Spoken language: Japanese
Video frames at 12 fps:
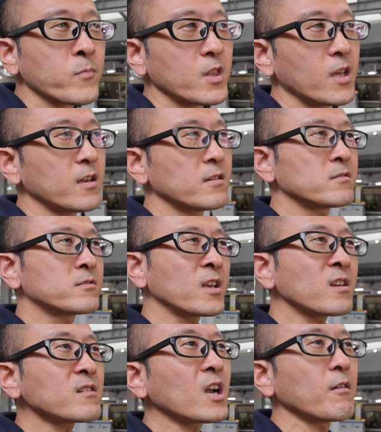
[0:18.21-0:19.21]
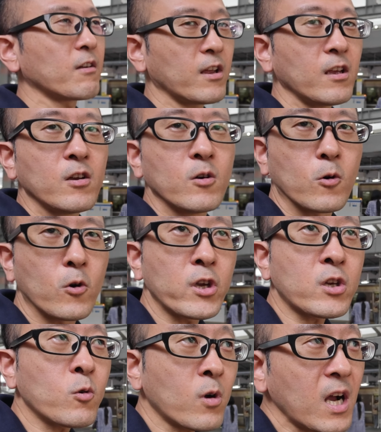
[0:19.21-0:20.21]
で前回はね
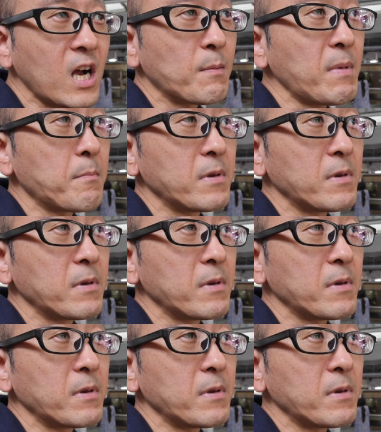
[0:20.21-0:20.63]
甥っ子が、まあ、